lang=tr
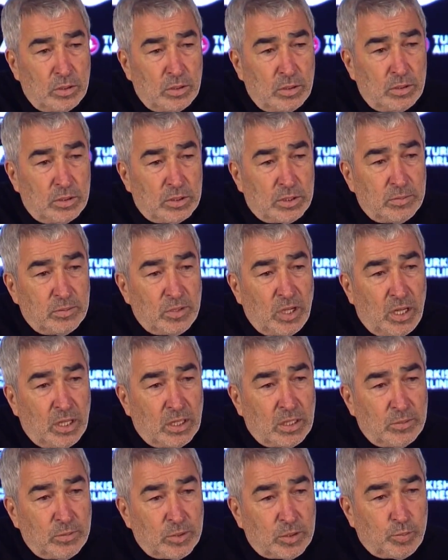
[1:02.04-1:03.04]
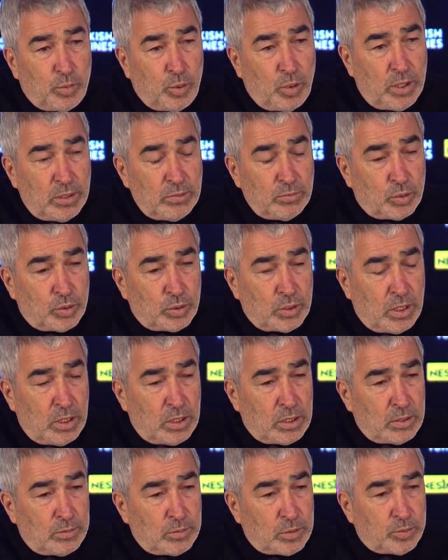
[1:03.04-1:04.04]
Ee, şimdi aldığımız puan, burada
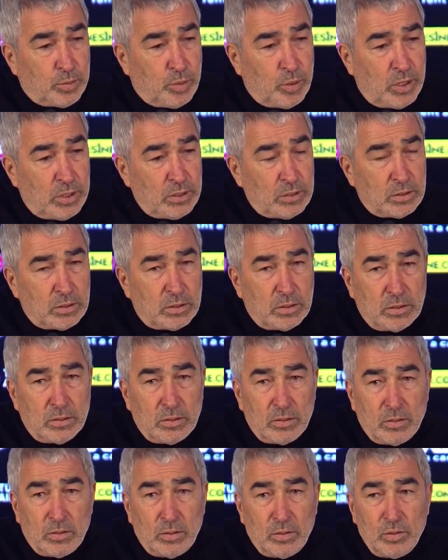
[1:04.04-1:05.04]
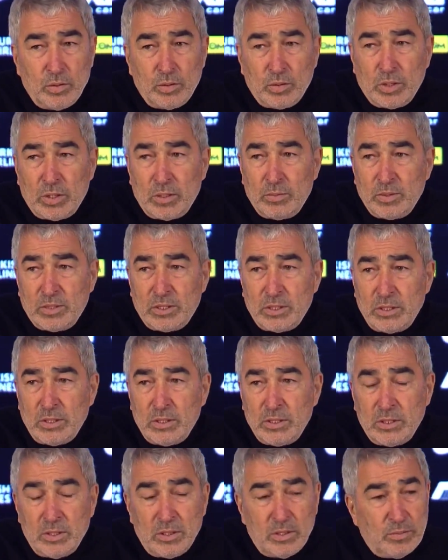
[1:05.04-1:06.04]
aldığımız puan oyuncularımızı
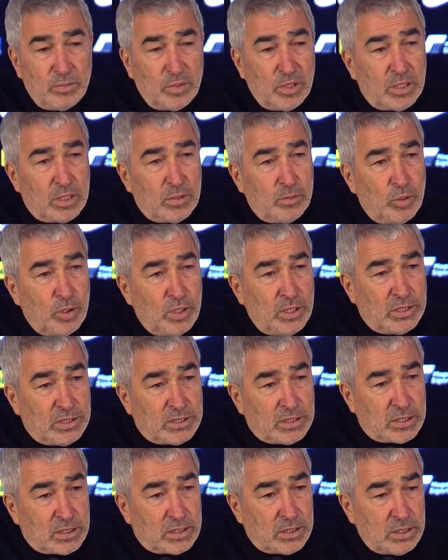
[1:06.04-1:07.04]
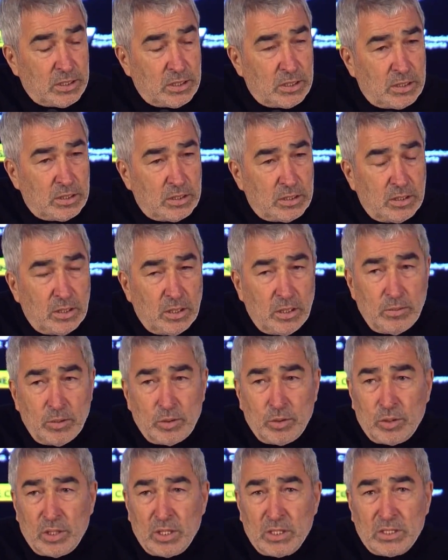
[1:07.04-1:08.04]
bir adım öne itecektir. Ama
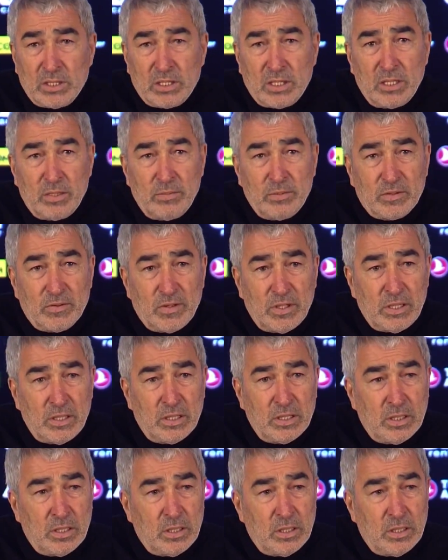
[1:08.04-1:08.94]
çok eksiklerimiz var.